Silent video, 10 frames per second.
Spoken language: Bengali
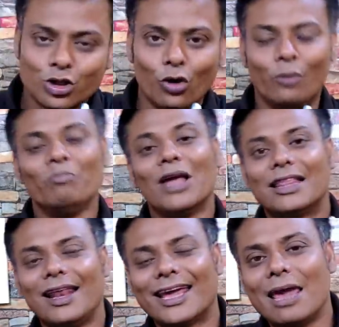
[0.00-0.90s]
চলুন
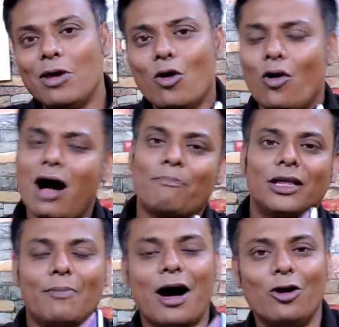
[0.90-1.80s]
তাহলে গেমিংও
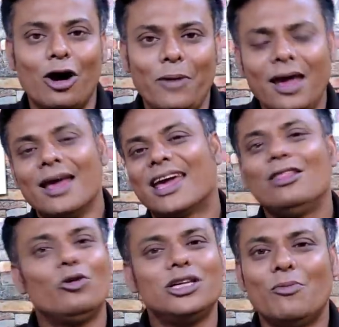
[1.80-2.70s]
আপনাদের ভালো হবে
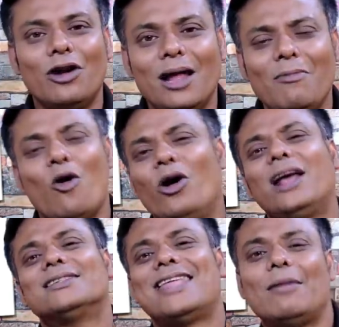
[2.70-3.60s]
কিন্তু ওই যে বললাম
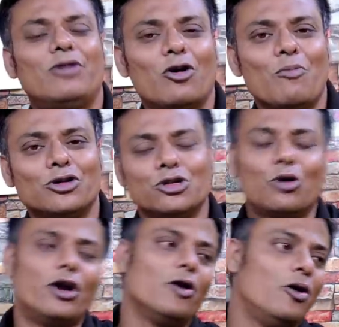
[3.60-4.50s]
অনেকে স্ন্যাপড্রাগন পছন্দ
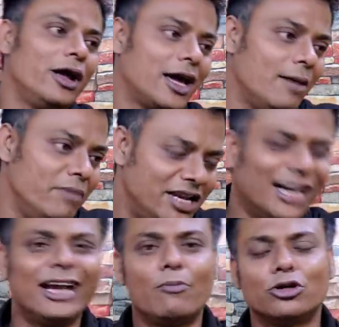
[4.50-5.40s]
করে অনেকে
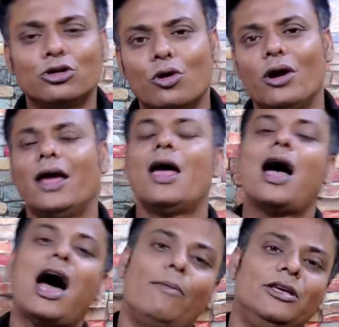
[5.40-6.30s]
মিডিয়াটেক পছন্দ করে
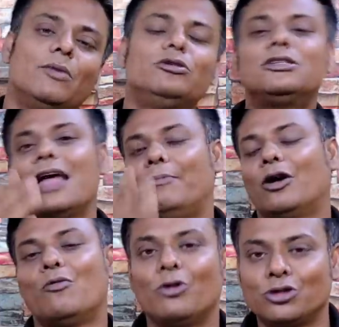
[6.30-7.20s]
আমি যেমন
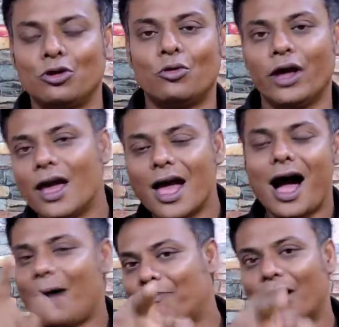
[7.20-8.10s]
স্ন্যাপড্রাগন পছন্দ করি
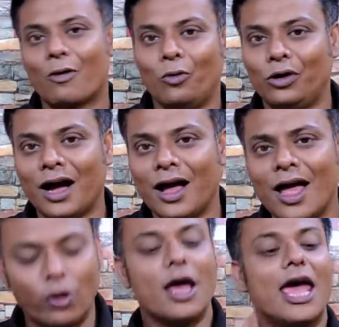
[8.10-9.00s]
আপনারা কোনটা
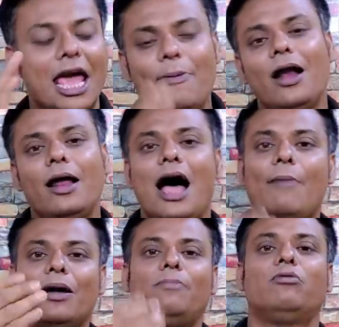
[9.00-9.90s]
এবার
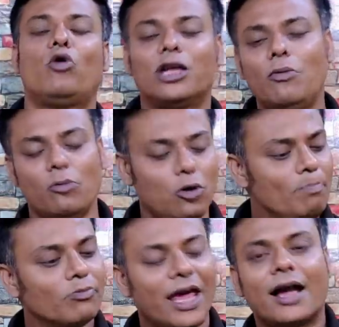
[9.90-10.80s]
আমরা কথা বলবো
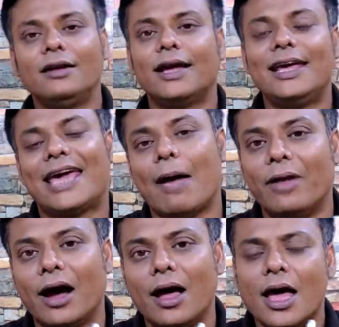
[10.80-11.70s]
এখানটাই
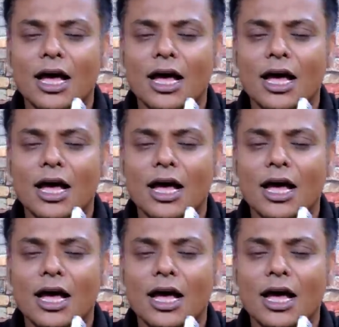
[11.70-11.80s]
ক্যামেরা